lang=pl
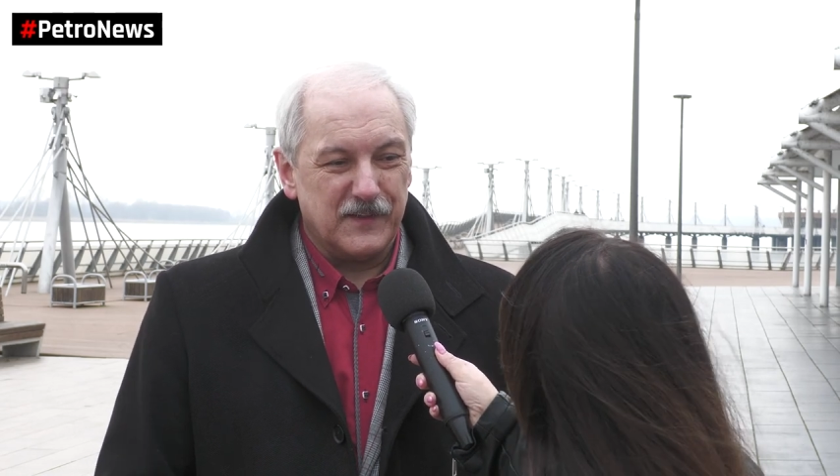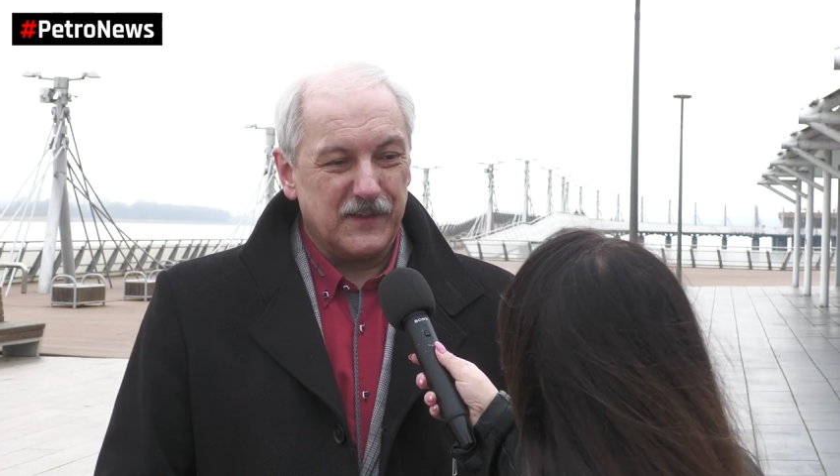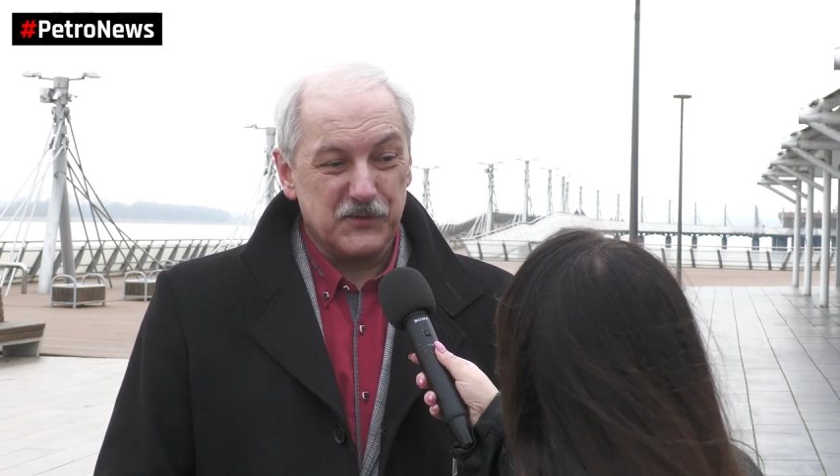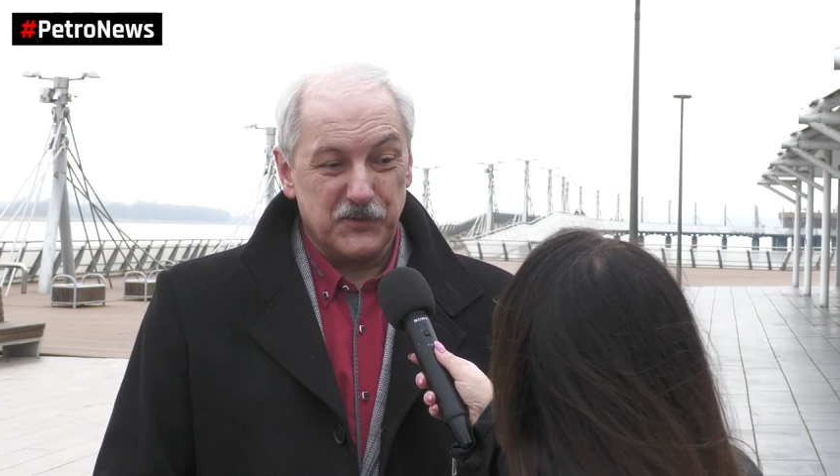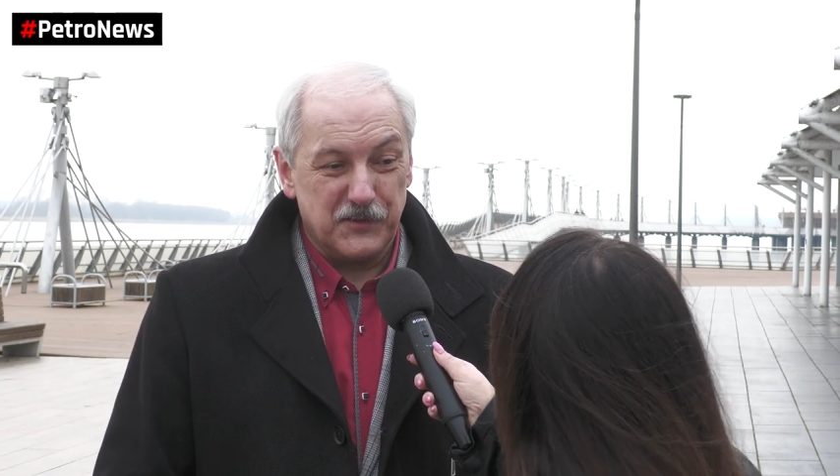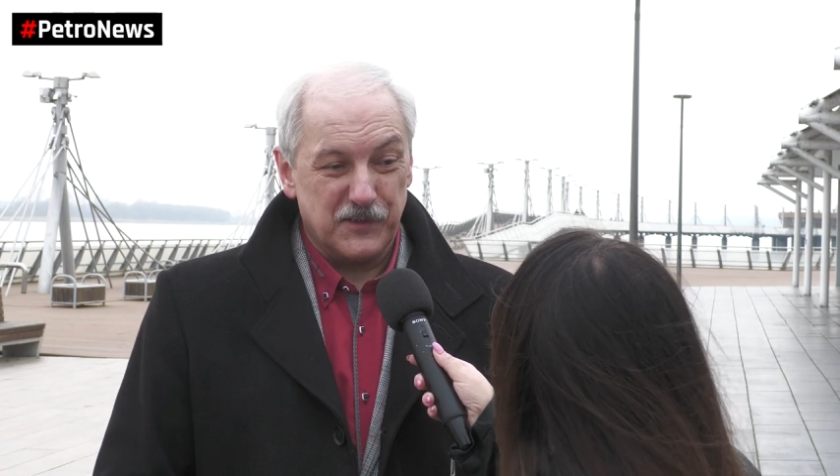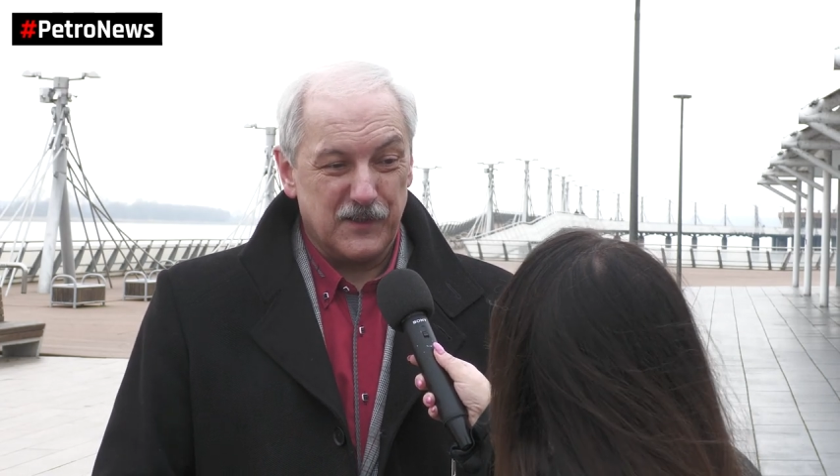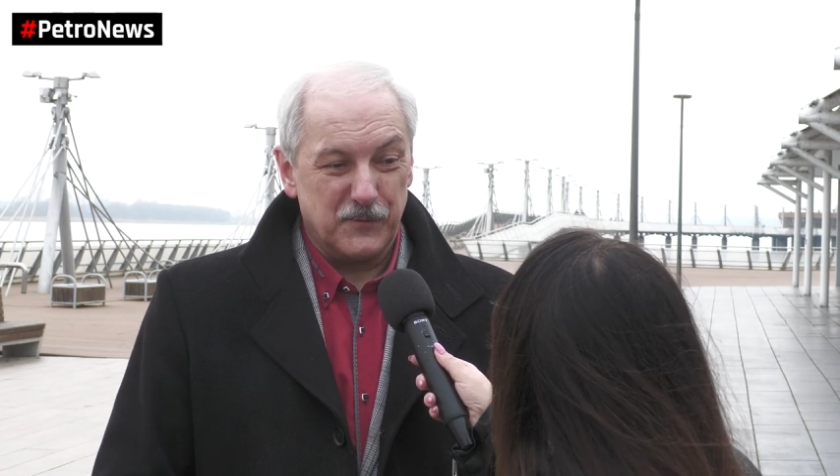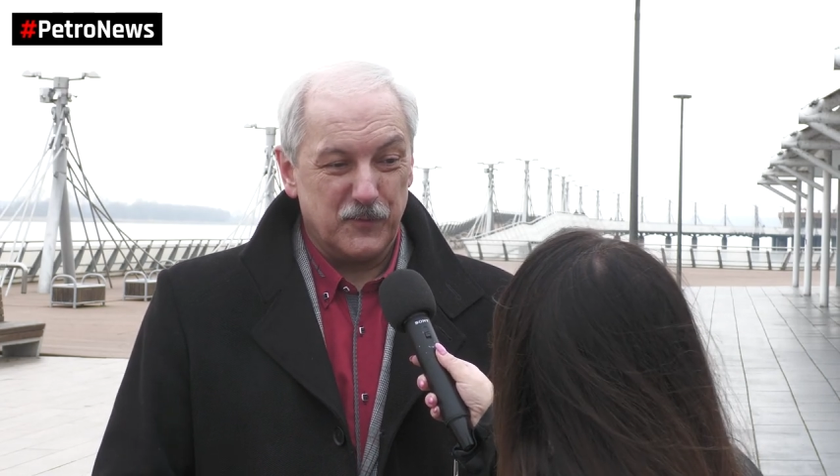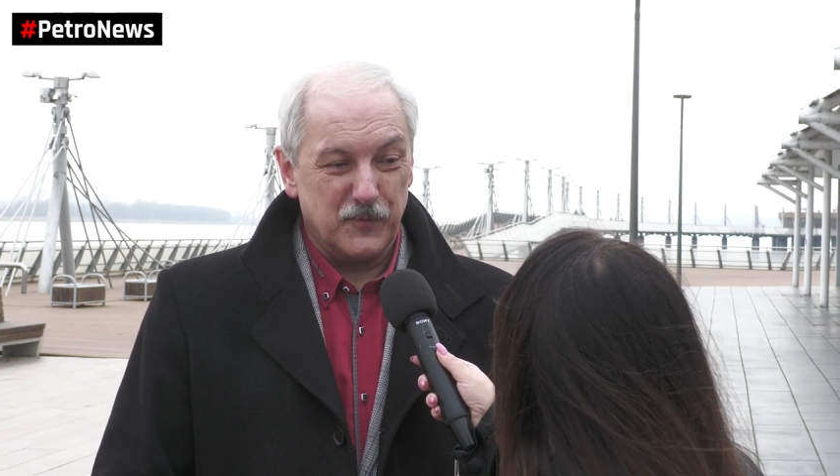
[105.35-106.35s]
gadżecie
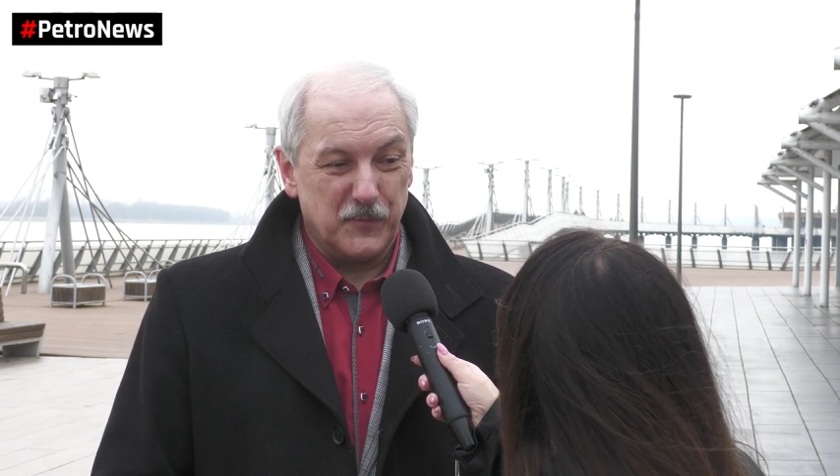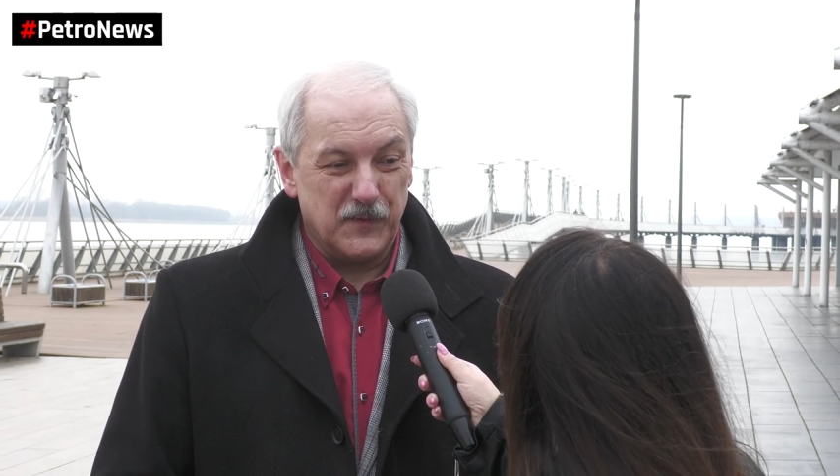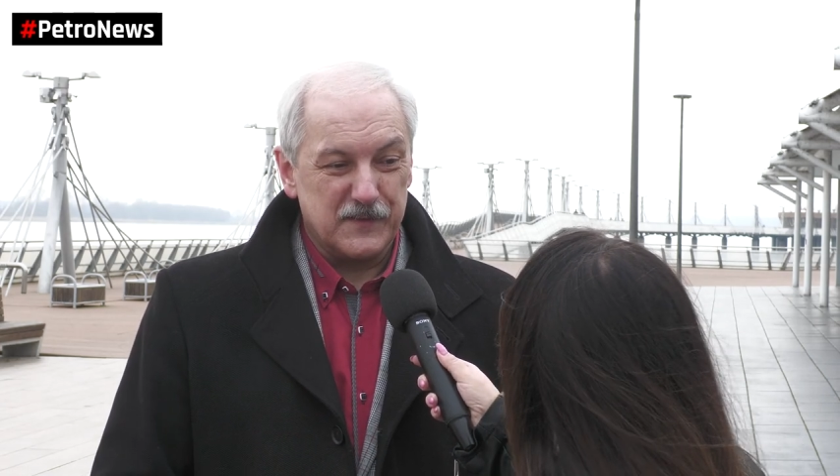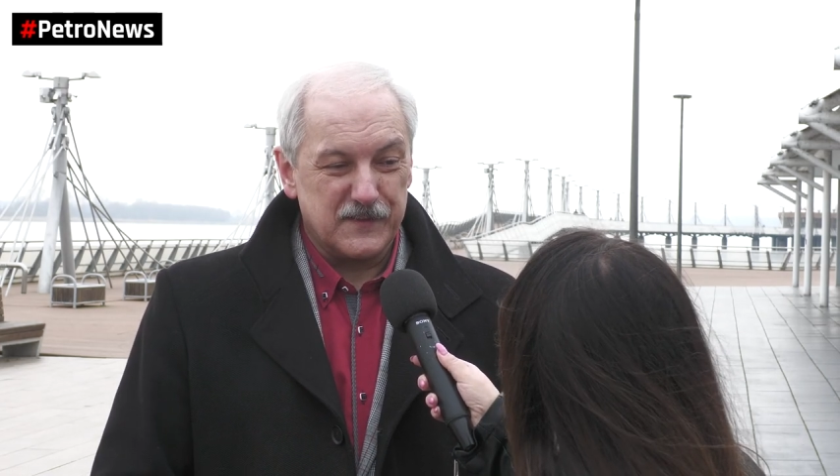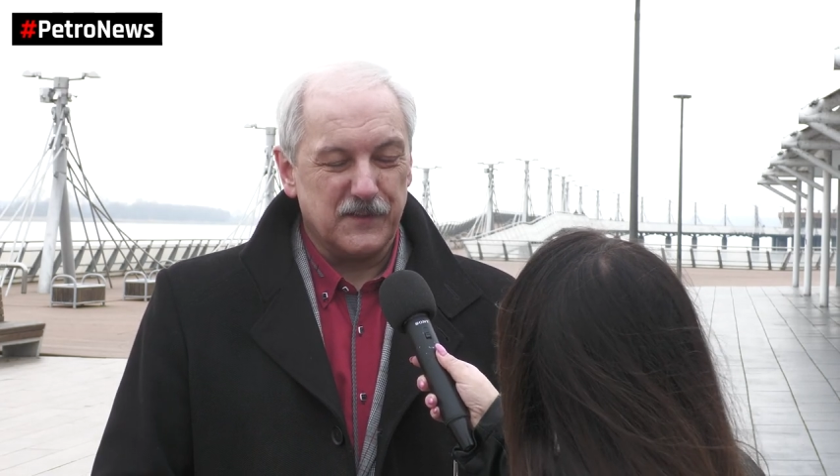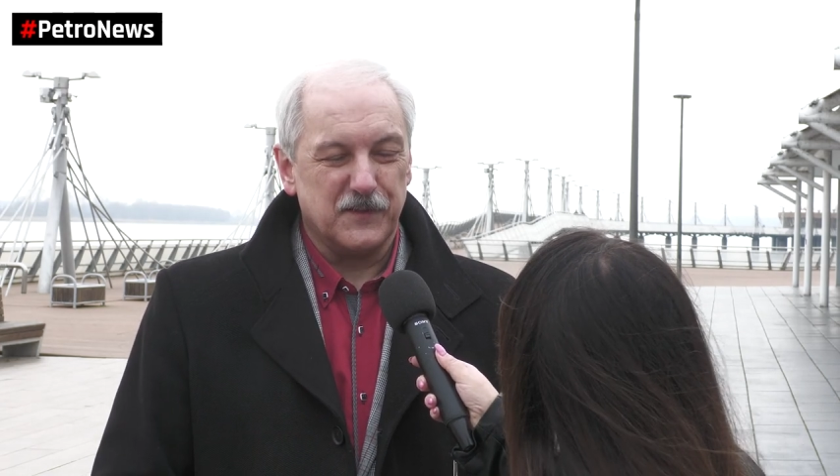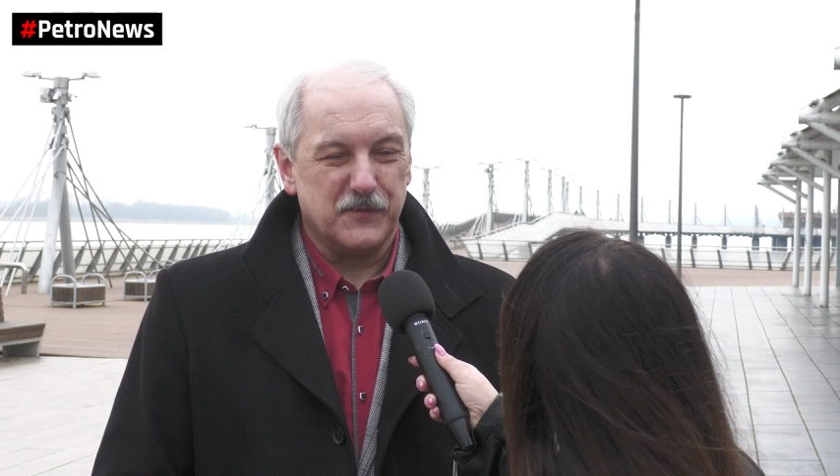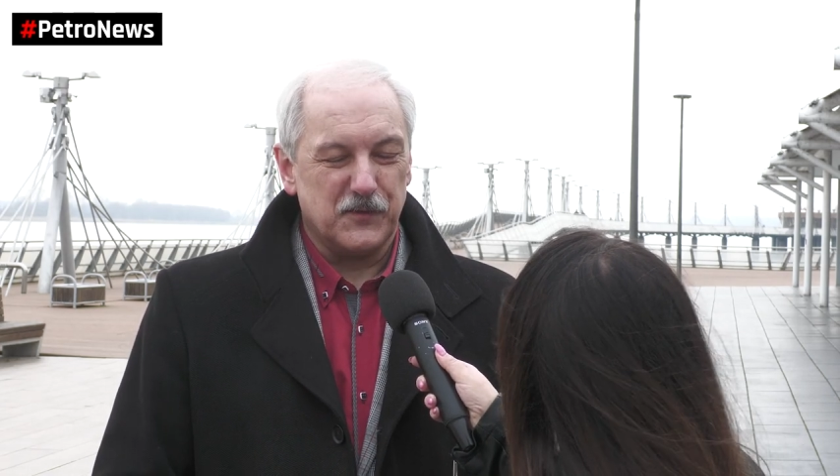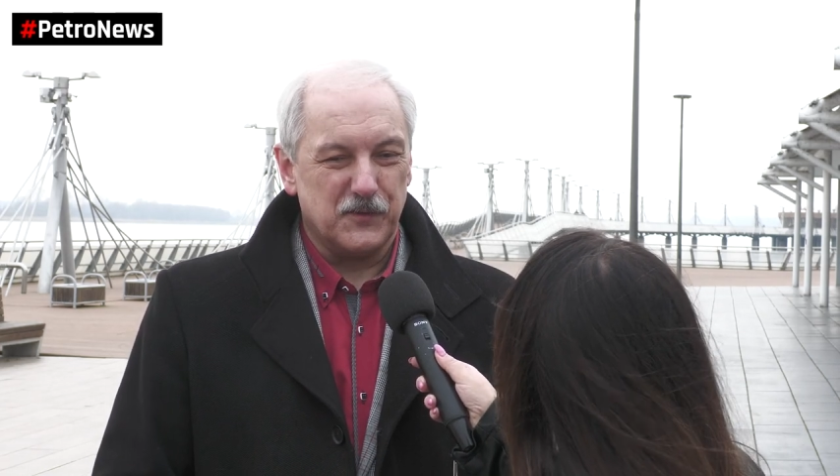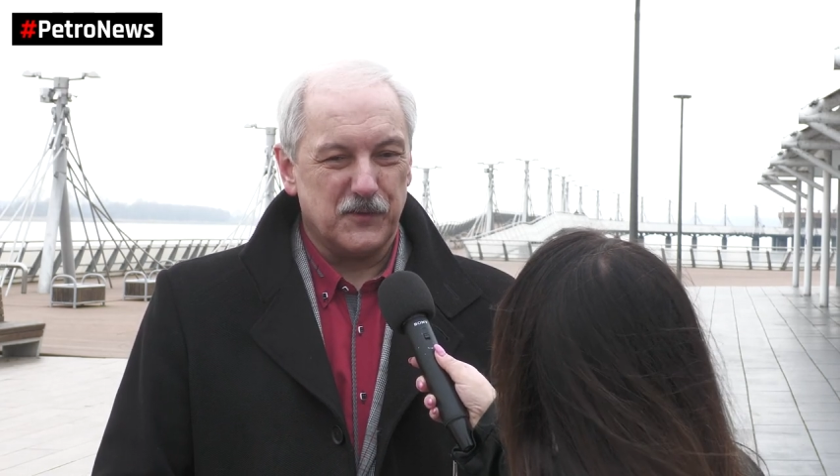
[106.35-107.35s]
reklamowym miasta jest
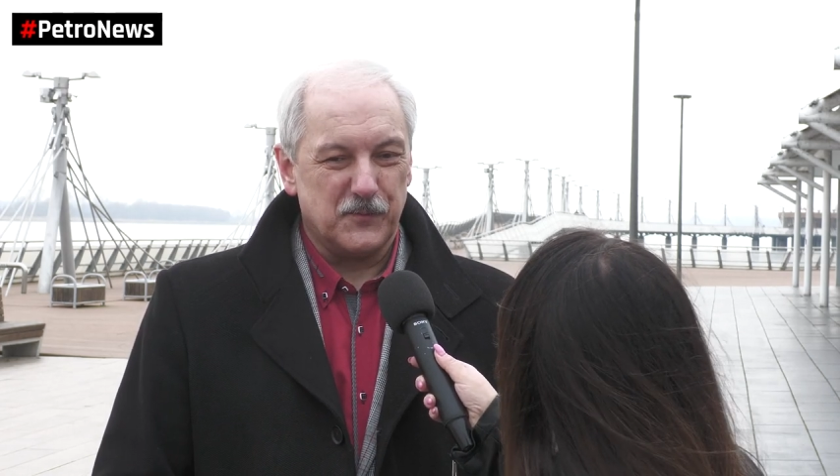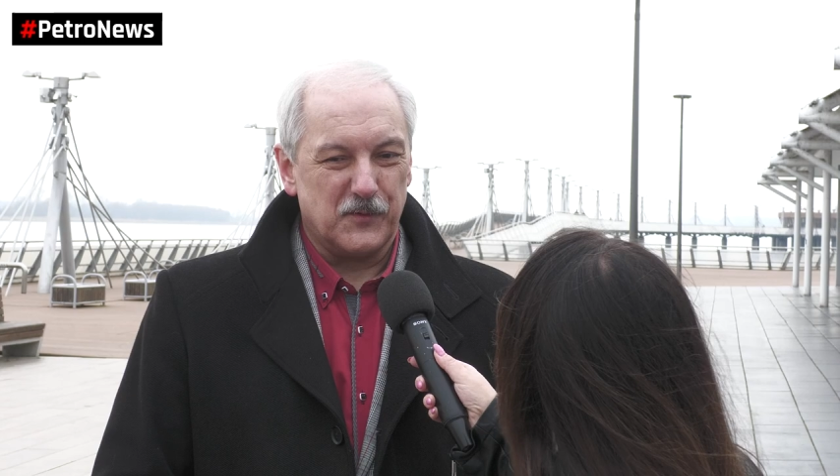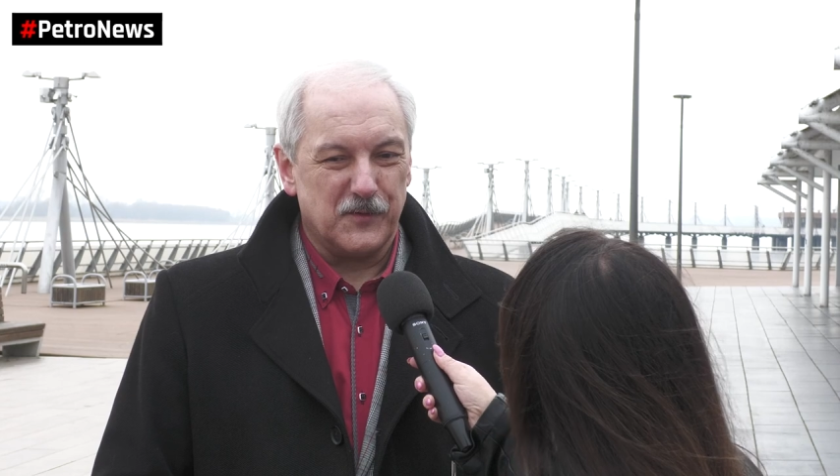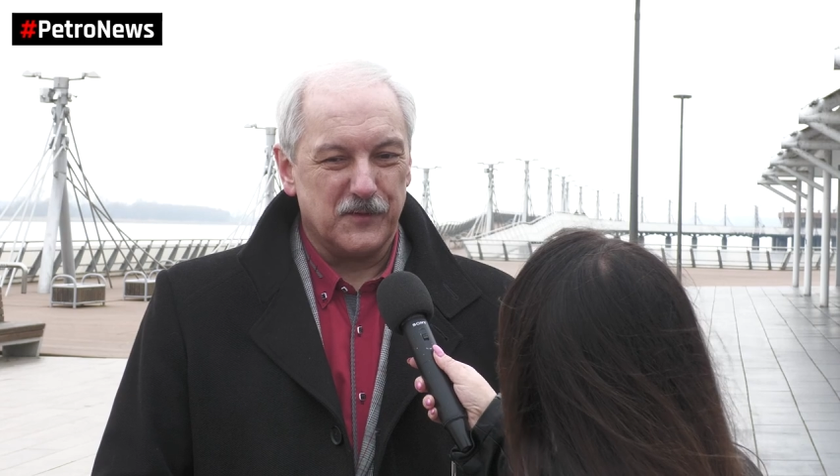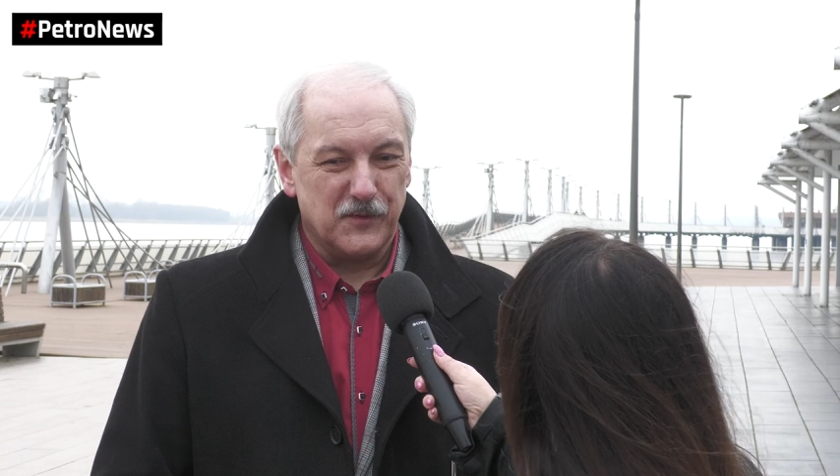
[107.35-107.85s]
właśnie to molo.